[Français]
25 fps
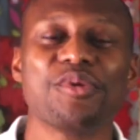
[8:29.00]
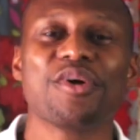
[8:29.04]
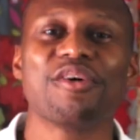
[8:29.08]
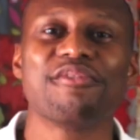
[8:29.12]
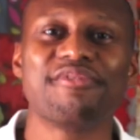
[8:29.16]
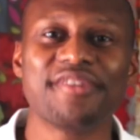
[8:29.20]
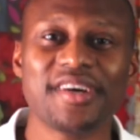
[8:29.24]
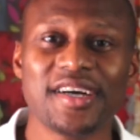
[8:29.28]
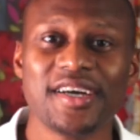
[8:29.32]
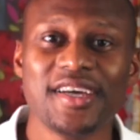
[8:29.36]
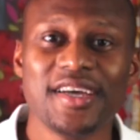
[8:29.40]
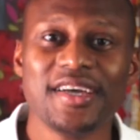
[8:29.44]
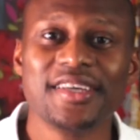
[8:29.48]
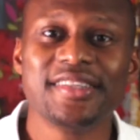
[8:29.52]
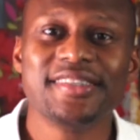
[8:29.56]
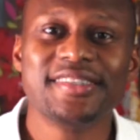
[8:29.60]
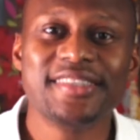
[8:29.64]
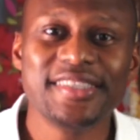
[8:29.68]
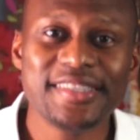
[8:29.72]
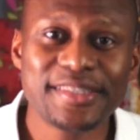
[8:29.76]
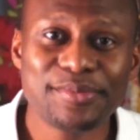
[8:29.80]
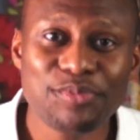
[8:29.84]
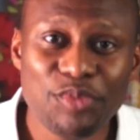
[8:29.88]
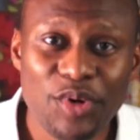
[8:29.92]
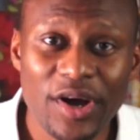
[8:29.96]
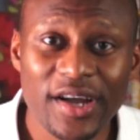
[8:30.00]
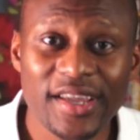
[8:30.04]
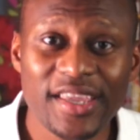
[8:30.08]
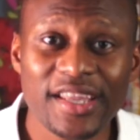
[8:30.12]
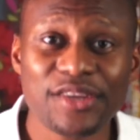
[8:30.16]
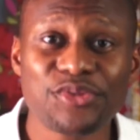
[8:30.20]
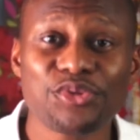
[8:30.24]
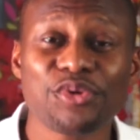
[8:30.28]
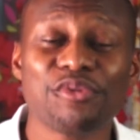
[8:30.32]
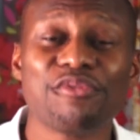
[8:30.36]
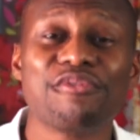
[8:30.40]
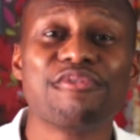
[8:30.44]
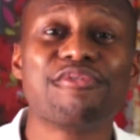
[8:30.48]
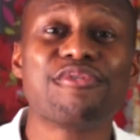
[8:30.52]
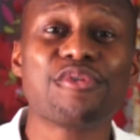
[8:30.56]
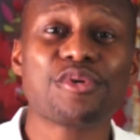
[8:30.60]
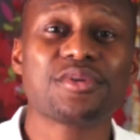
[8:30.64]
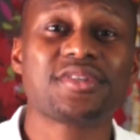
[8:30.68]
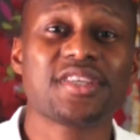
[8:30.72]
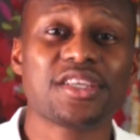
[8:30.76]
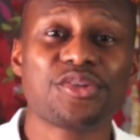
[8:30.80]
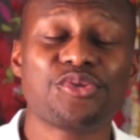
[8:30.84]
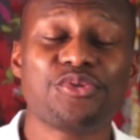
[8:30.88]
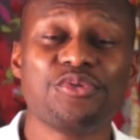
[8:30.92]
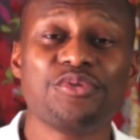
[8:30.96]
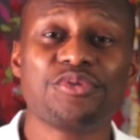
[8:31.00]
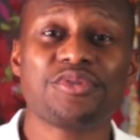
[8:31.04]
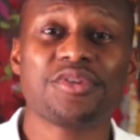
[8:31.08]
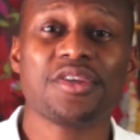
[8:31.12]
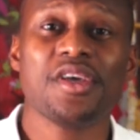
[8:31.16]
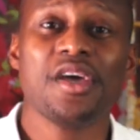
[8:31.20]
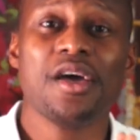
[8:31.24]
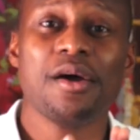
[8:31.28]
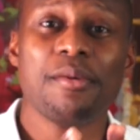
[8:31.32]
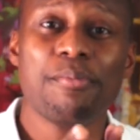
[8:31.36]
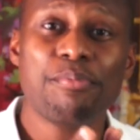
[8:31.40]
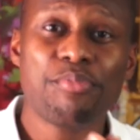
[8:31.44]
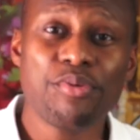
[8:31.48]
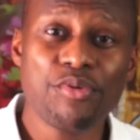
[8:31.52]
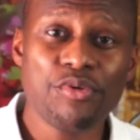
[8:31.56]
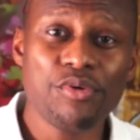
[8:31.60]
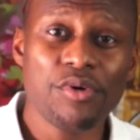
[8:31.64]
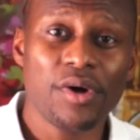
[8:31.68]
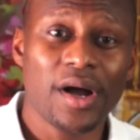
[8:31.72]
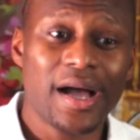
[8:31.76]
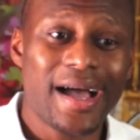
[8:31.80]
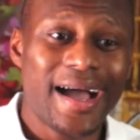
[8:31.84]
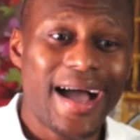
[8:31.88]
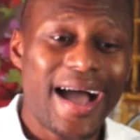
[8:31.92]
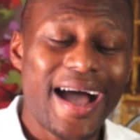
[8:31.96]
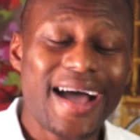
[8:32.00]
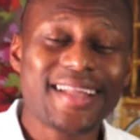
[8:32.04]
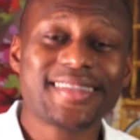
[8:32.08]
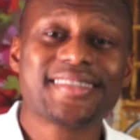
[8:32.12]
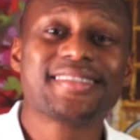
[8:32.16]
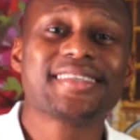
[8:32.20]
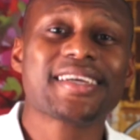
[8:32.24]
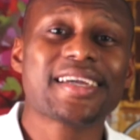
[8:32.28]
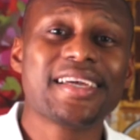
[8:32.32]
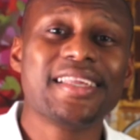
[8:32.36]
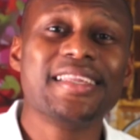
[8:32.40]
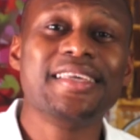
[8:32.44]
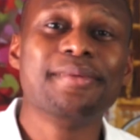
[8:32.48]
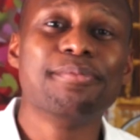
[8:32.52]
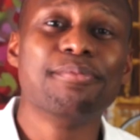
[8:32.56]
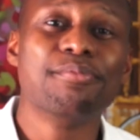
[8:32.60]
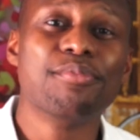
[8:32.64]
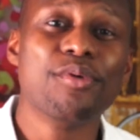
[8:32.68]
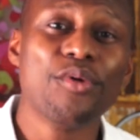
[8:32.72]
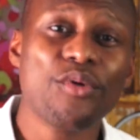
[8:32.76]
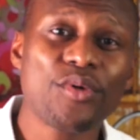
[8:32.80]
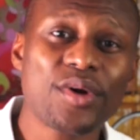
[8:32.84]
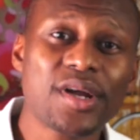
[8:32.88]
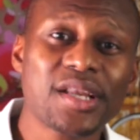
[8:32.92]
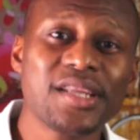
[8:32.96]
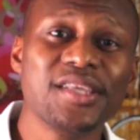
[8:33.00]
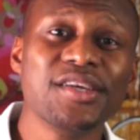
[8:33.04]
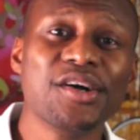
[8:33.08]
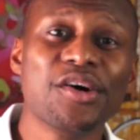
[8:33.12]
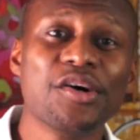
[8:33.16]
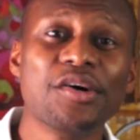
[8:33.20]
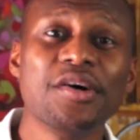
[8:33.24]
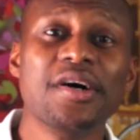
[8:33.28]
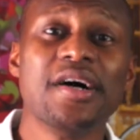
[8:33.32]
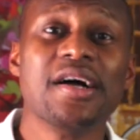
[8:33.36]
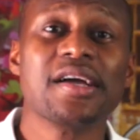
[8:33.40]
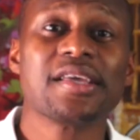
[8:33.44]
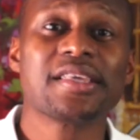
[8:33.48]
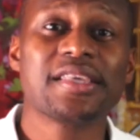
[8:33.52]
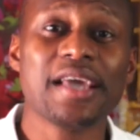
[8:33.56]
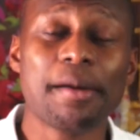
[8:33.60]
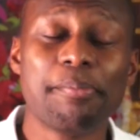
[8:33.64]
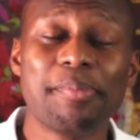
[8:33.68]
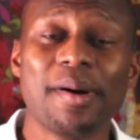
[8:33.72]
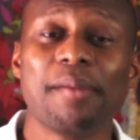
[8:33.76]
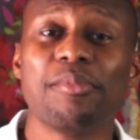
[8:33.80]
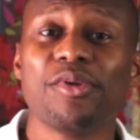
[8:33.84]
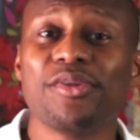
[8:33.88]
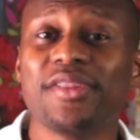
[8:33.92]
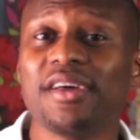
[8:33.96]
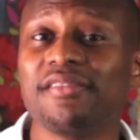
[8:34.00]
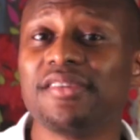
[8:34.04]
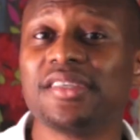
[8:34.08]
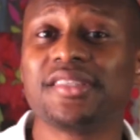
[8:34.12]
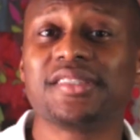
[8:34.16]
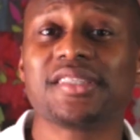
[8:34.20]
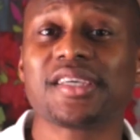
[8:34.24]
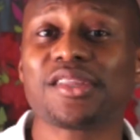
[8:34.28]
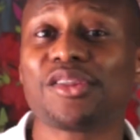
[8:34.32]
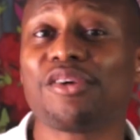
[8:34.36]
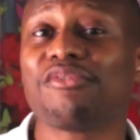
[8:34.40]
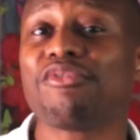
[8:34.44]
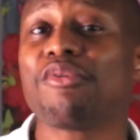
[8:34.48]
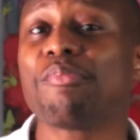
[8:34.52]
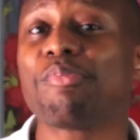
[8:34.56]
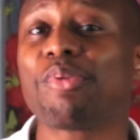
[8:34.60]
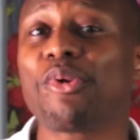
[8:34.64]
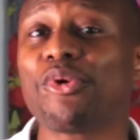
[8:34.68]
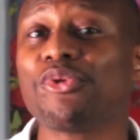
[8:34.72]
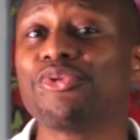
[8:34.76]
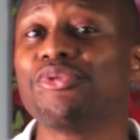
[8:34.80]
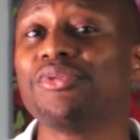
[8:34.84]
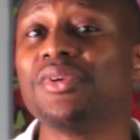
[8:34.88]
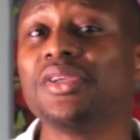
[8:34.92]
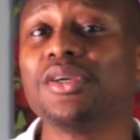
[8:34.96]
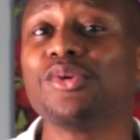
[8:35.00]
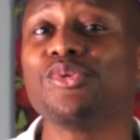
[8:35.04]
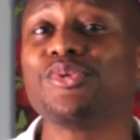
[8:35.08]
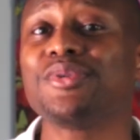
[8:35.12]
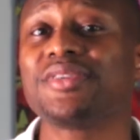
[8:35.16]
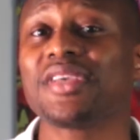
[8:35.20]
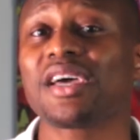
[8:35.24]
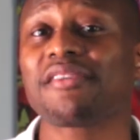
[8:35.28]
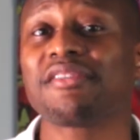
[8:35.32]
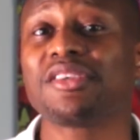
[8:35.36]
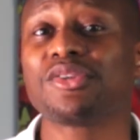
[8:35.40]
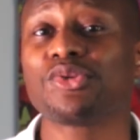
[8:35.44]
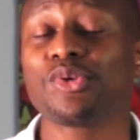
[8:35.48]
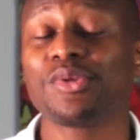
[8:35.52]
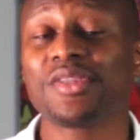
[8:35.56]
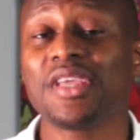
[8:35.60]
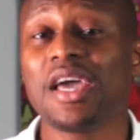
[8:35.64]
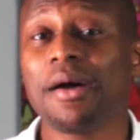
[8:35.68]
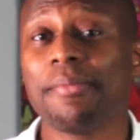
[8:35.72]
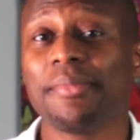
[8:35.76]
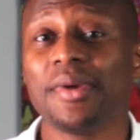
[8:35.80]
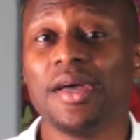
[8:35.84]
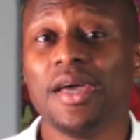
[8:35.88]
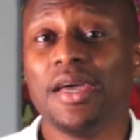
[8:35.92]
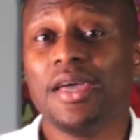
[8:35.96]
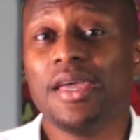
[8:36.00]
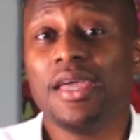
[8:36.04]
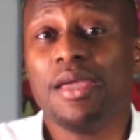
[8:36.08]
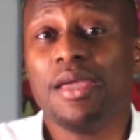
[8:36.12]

Et puis enfin, dites-moi quelles sont vos astuces pour attirer les bons clients capables d'investir dans vos produits ou services haut de gamme.